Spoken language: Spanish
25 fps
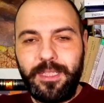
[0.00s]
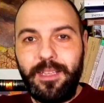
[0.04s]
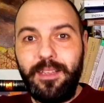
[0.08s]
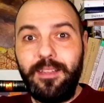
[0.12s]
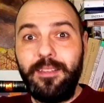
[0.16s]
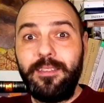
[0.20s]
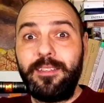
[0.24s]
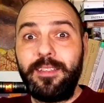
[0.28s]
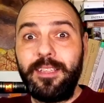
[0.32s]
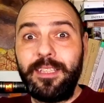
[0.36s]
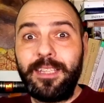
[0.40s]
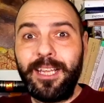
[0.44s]

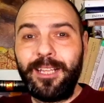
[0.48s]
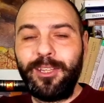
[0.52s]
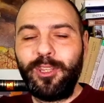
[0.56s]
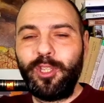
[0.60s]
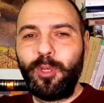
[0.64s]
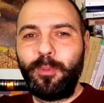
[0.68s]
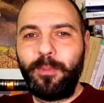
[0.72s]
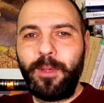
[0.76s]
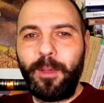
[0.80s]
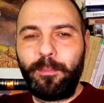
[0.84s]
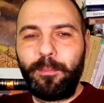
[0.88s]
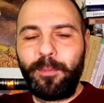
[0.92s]

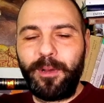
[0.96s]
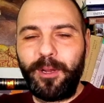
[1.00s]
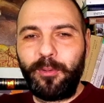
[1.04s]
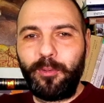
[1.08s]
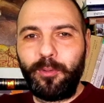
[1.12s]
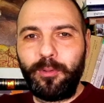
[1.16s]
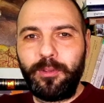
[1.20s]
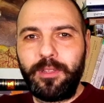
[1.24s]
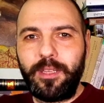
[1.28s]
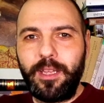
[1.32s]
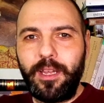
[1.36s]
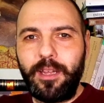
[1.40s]
incitándome a
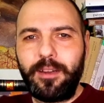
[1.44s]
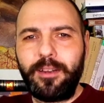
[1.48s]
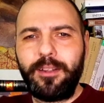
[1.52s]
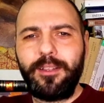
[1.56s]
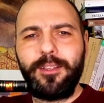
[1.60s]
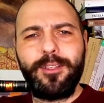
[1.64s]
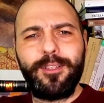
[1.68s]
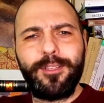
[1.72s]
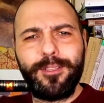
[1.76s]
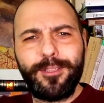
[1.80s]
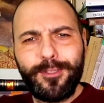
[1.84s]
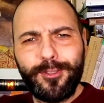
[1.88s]
preguntar,
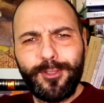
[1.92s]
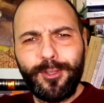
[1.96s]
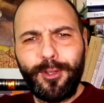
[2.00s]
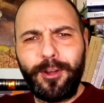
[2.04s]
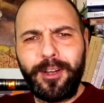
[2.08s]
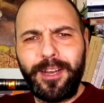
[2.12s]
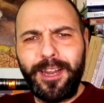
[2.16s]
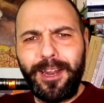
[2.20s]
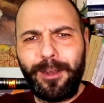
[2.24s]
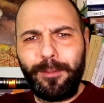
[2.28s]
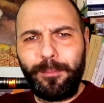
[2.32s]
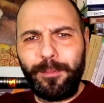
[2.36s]
son
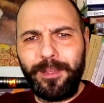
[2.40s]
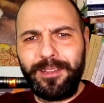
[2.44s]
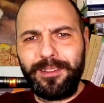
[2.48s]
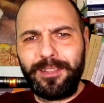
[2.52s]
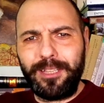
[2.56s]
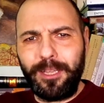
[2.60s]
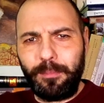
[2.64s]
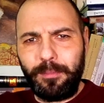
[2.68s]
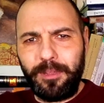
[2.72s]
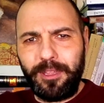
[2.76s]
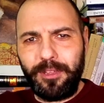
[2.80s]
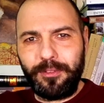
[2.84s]

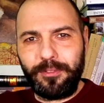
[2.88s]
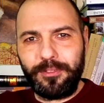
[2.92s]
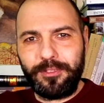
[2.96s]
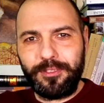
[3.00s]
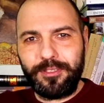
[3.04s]
realmente míos.